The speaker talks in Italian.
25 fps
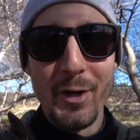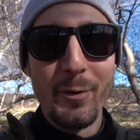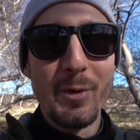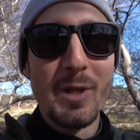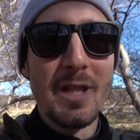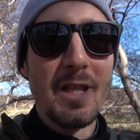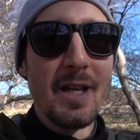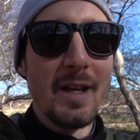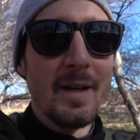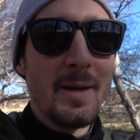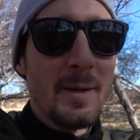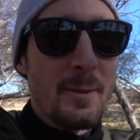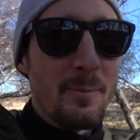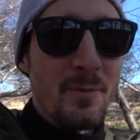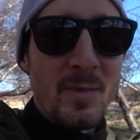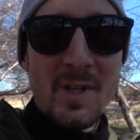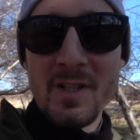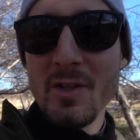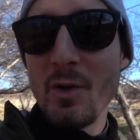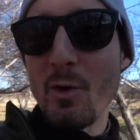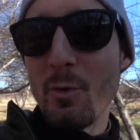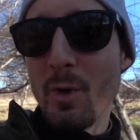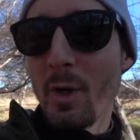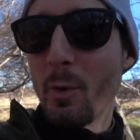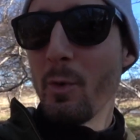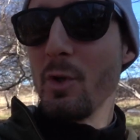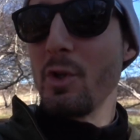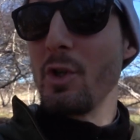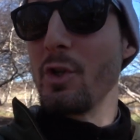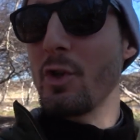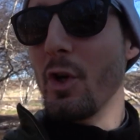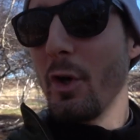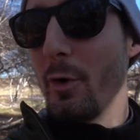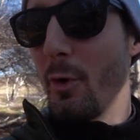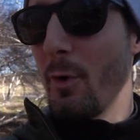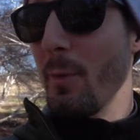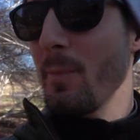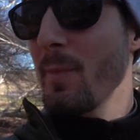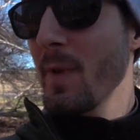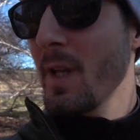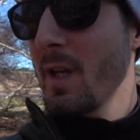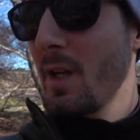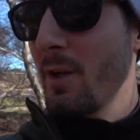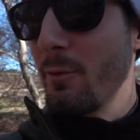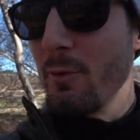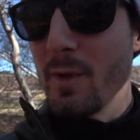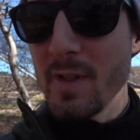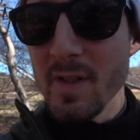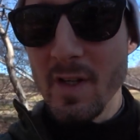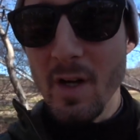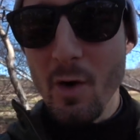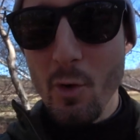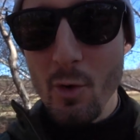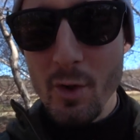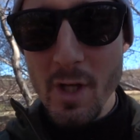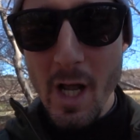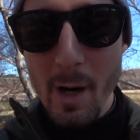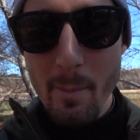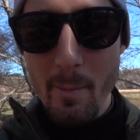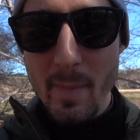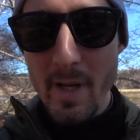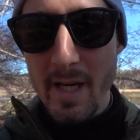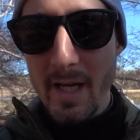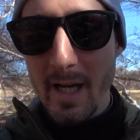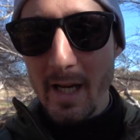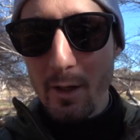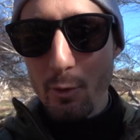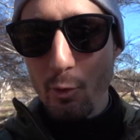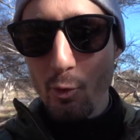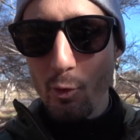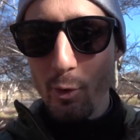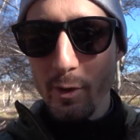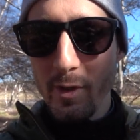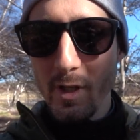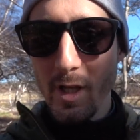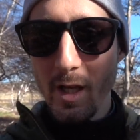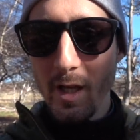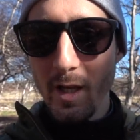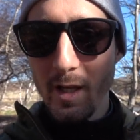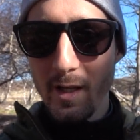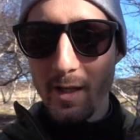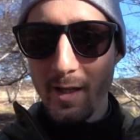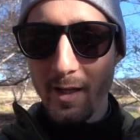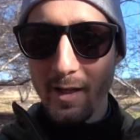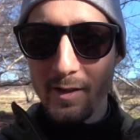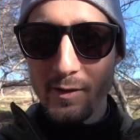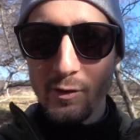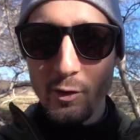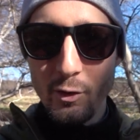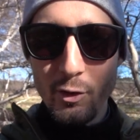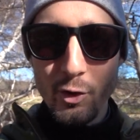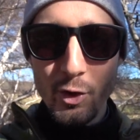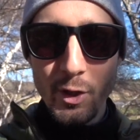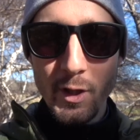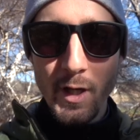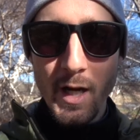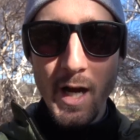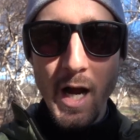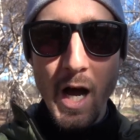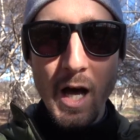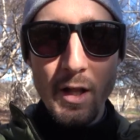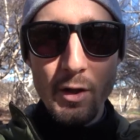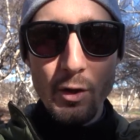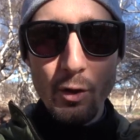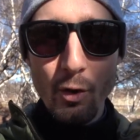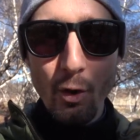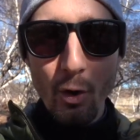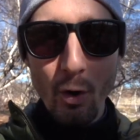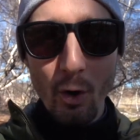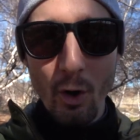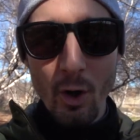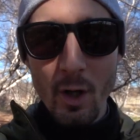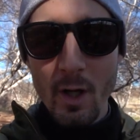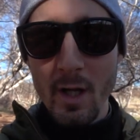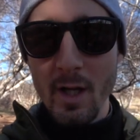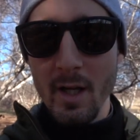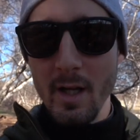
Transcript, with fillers: Quindi, siccome qui ci sono un sacco di alberi caduti, eh, sto cercando